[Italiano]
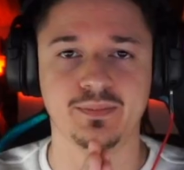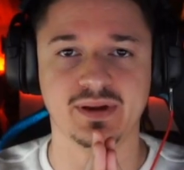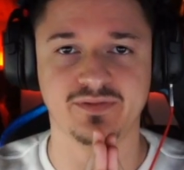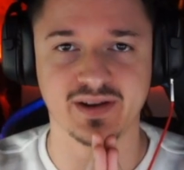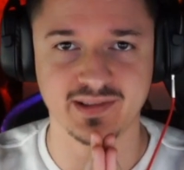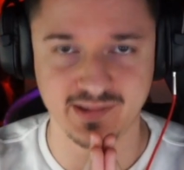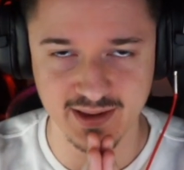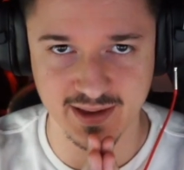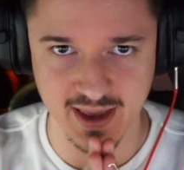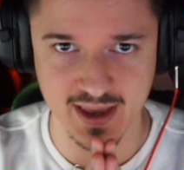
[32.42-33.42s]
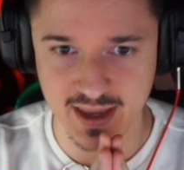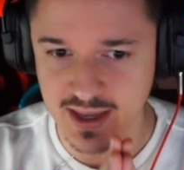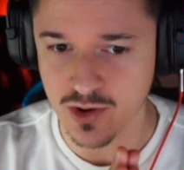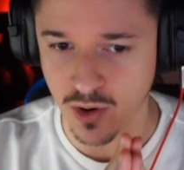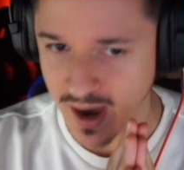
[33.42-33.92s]
e per far sì che
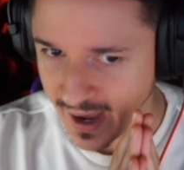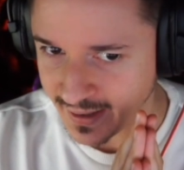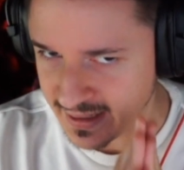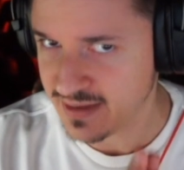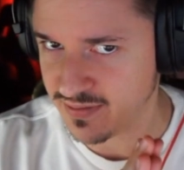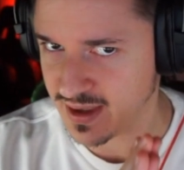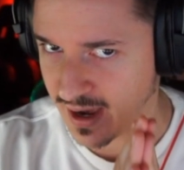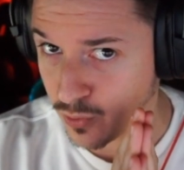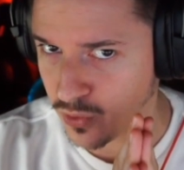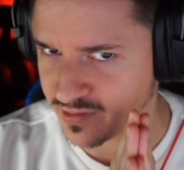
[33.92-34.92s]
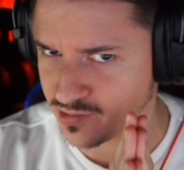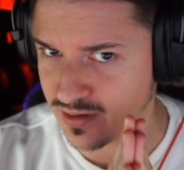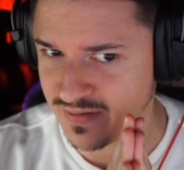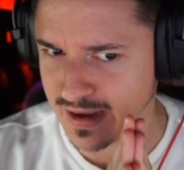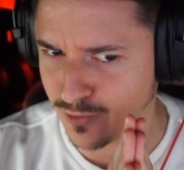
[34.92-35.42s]
io arrivi a questo
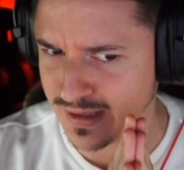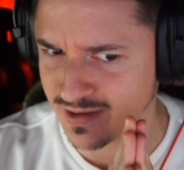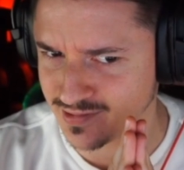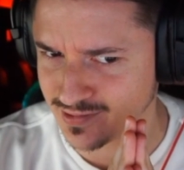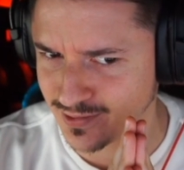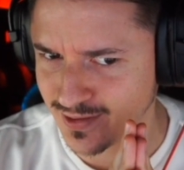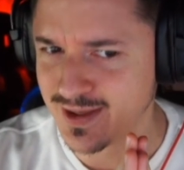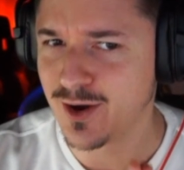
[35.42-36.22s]
livello adesso